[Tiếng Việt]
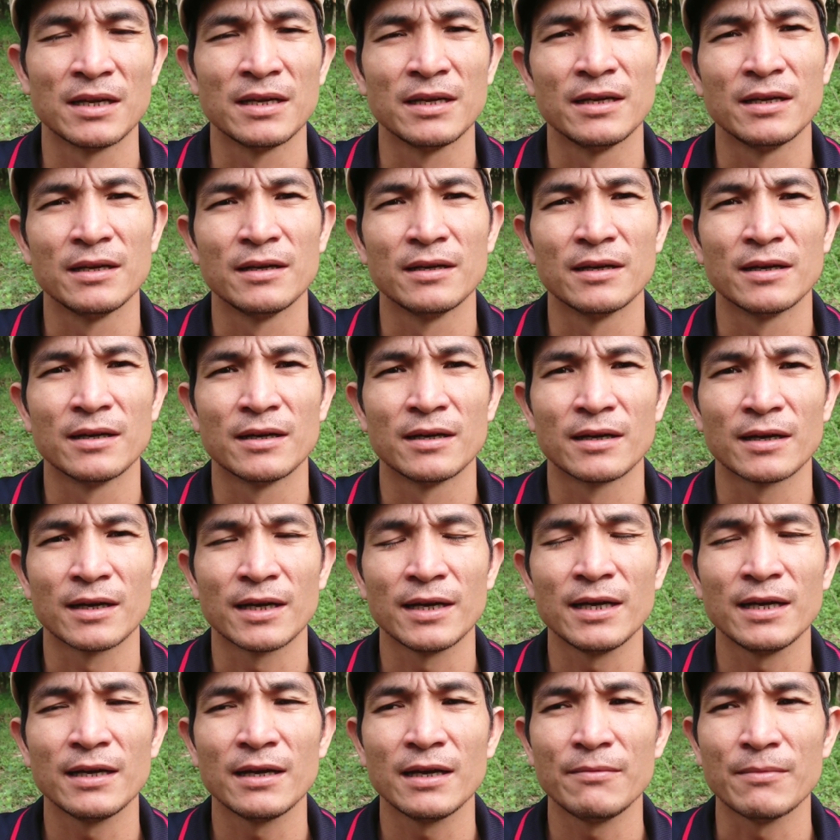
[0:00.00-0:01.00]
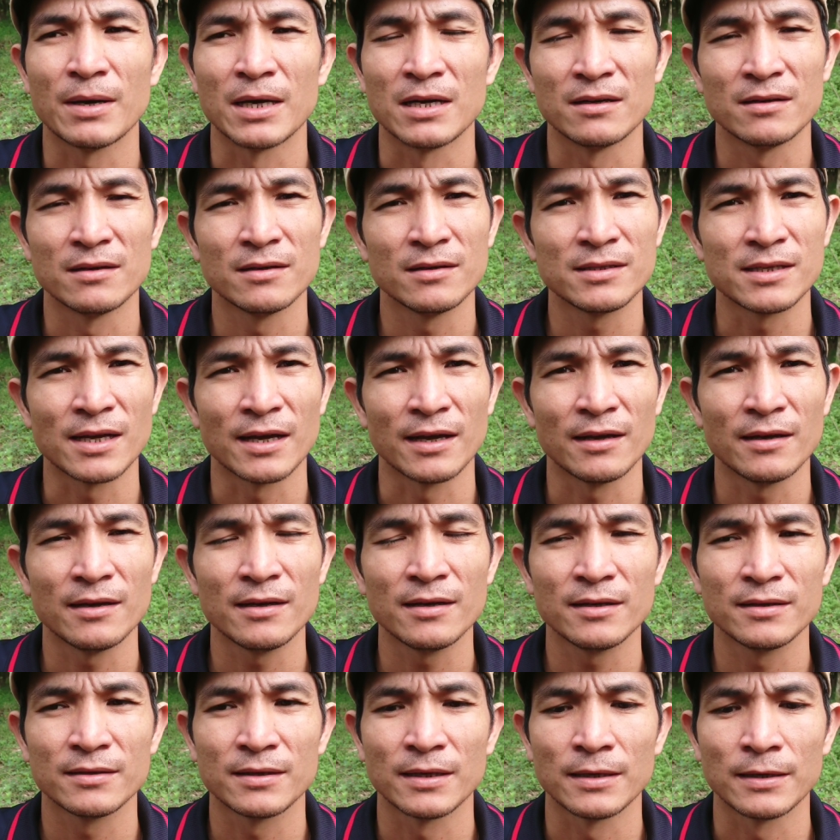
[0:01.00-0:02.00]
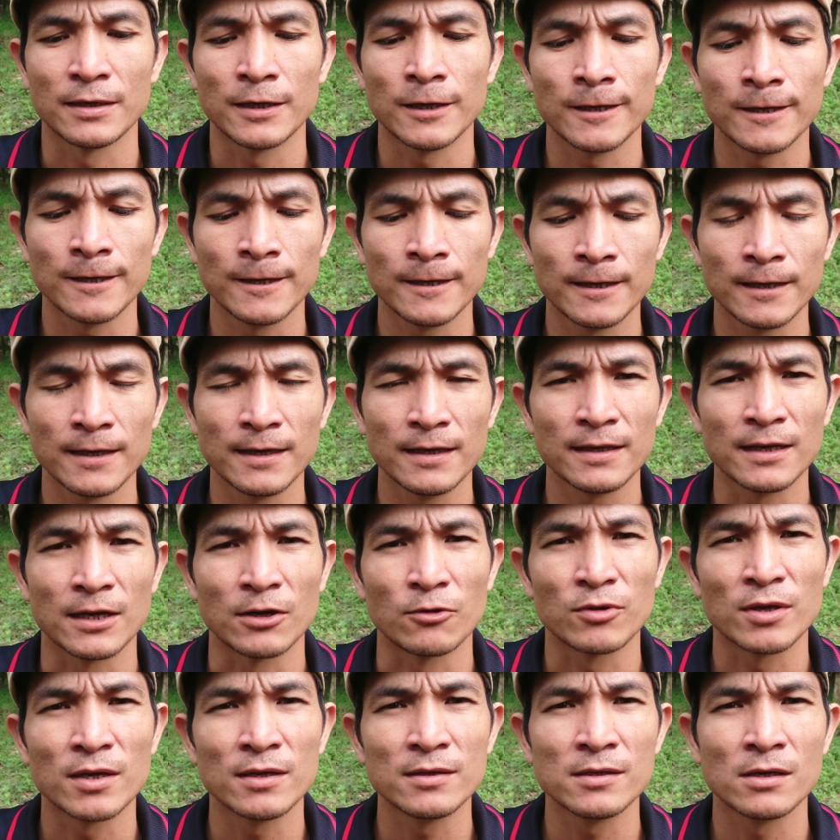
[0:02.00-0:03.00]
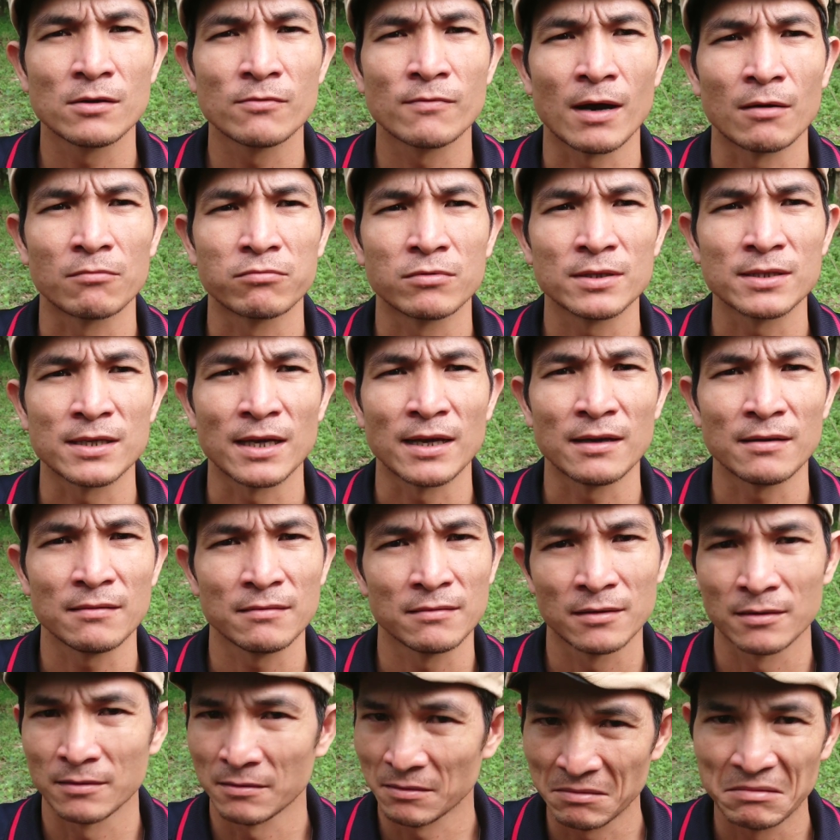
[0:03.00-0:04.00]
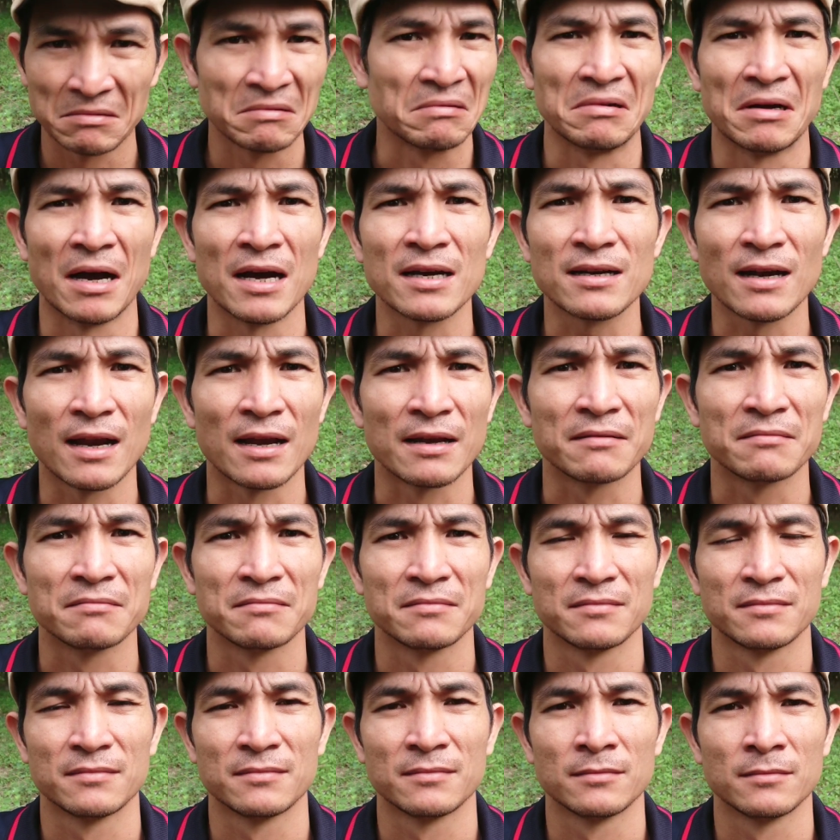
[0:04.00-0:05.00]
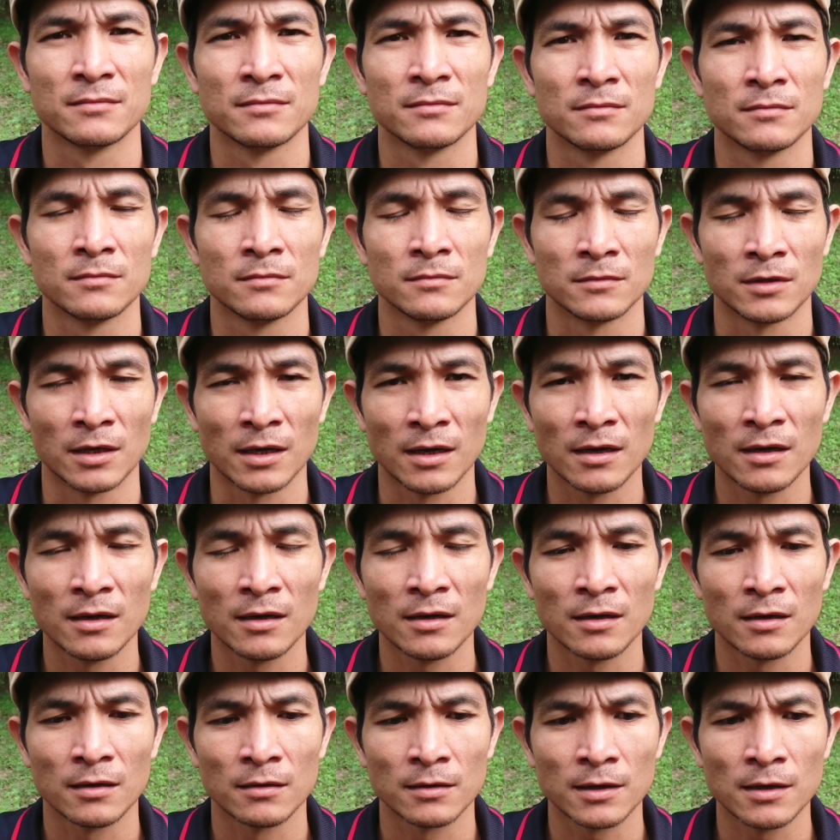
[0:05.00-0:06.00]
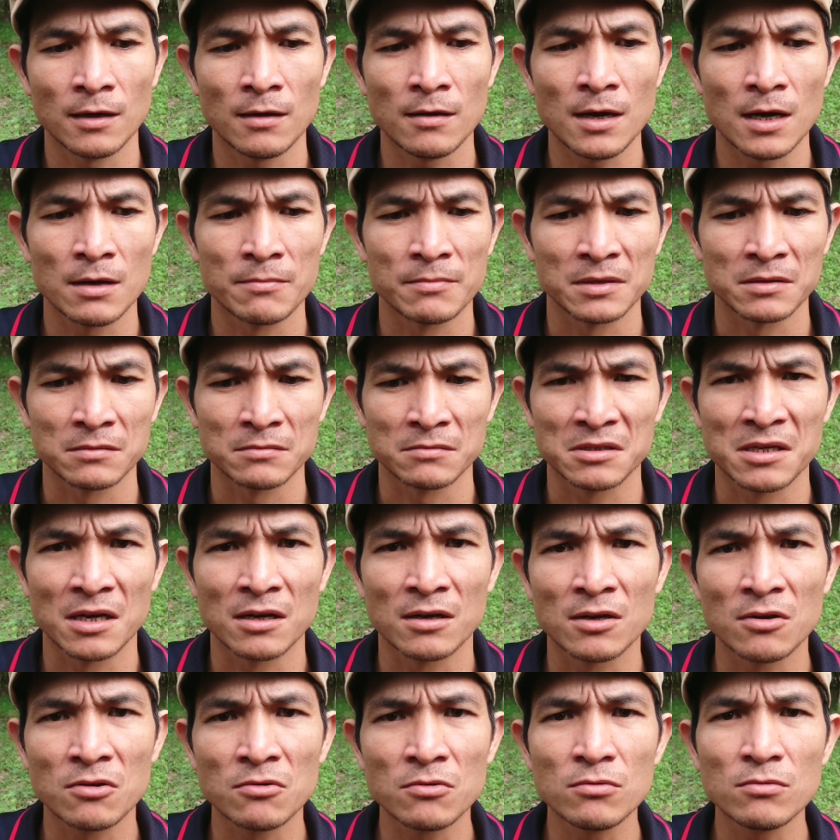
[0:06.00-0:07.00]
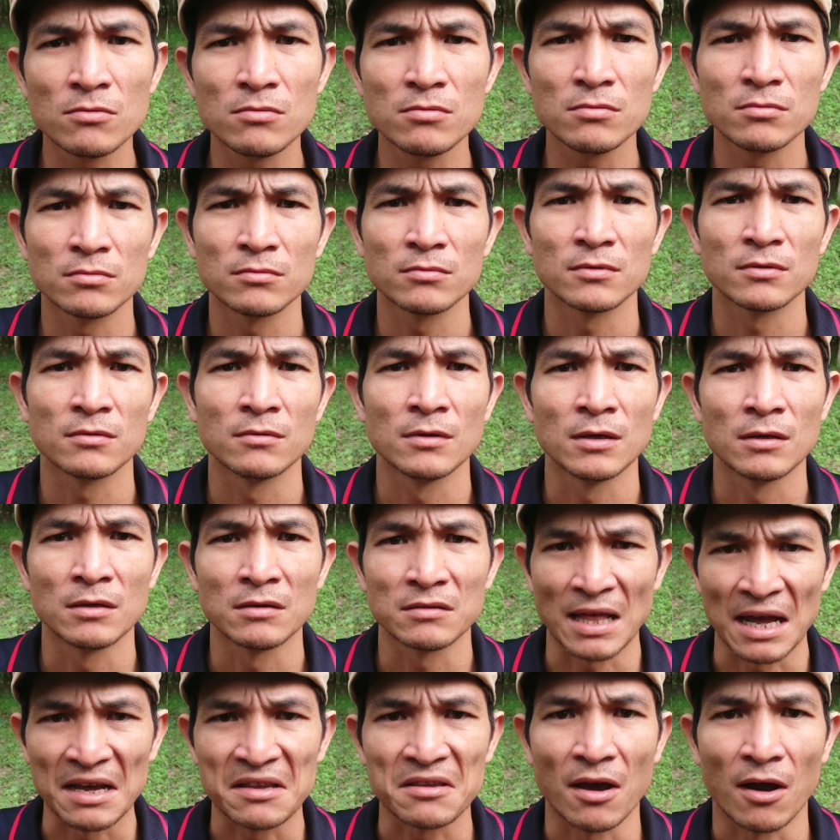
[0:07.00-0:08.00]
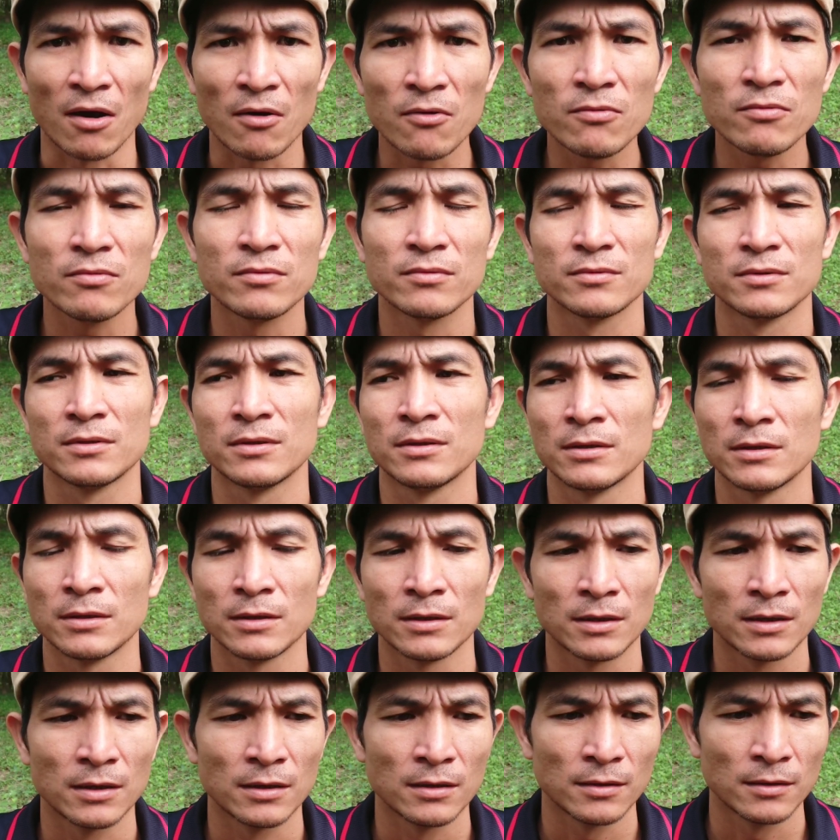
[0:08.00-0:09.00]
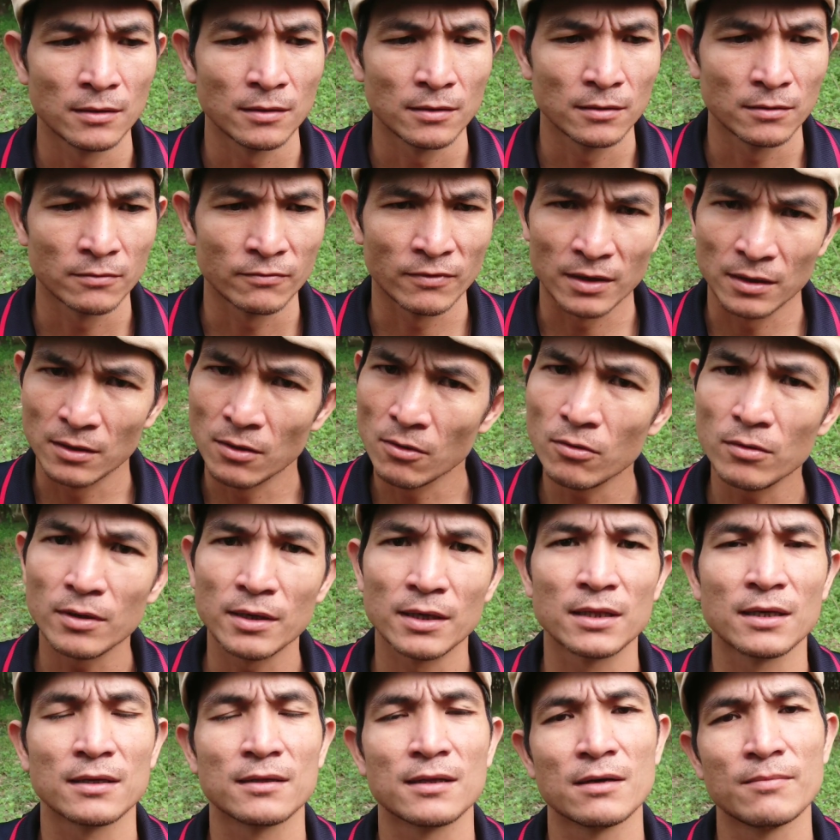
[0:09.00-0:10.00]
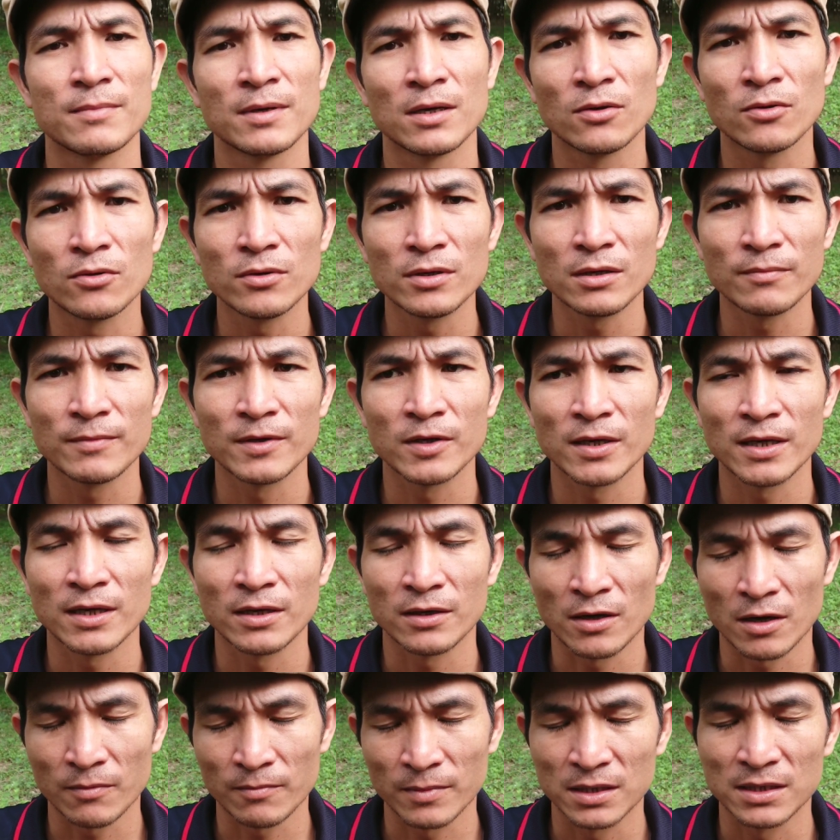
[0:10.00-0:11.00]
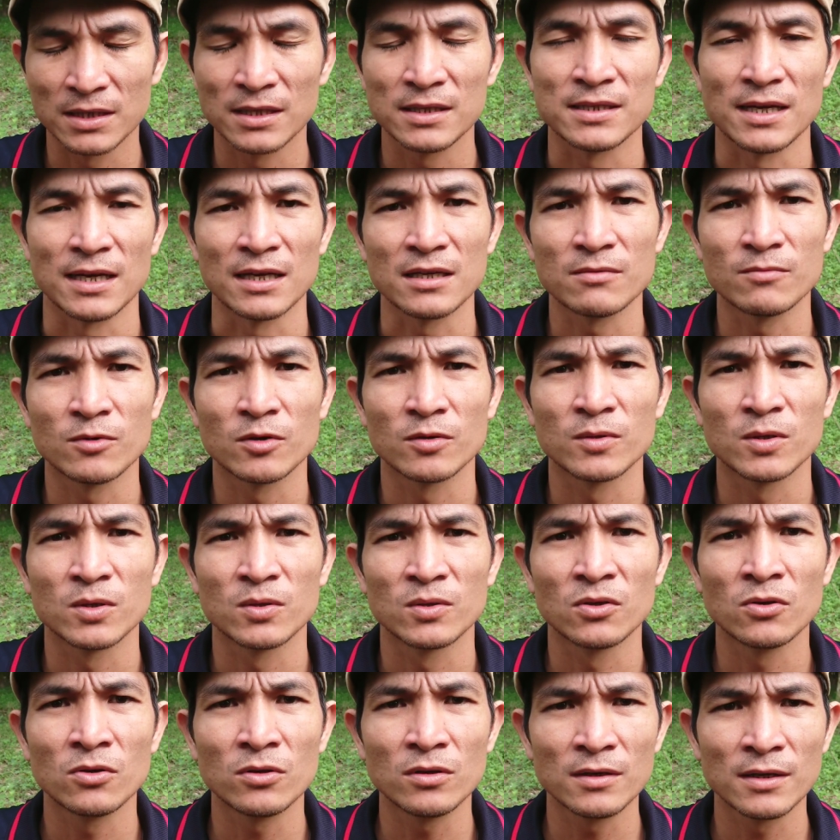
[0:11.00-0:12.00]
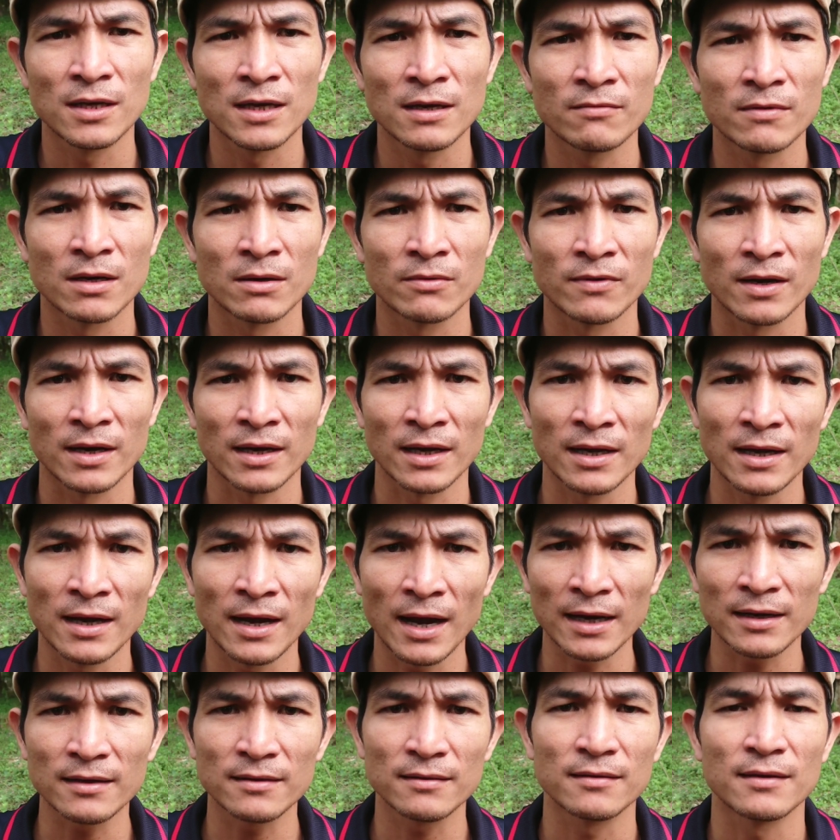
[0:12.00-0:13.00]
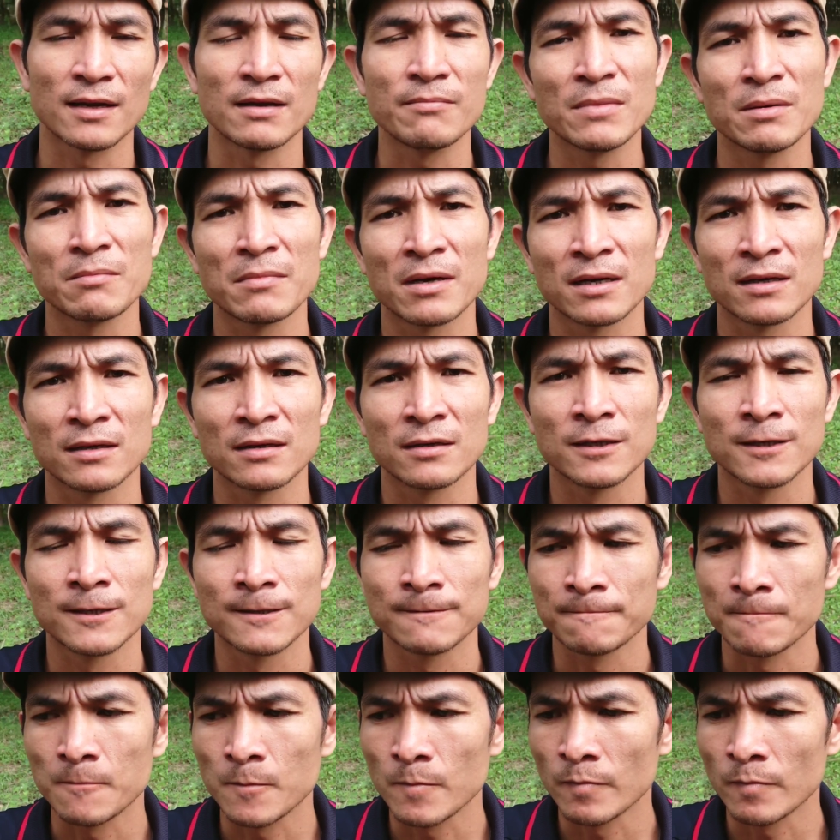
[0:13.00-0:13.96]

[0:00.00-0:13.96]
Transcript: thì ờ, cái cái bệnh nó sẽ thì cái cái cái triệu chứng xương phòng nó sẽ hết liền à, cái đó là mình sơ cứu tại chỗ về thuốc thì từ từ mình uống nhưng mà mình chia sẻ cho mọi người thuốc nhưng mà về cái cách để mà mình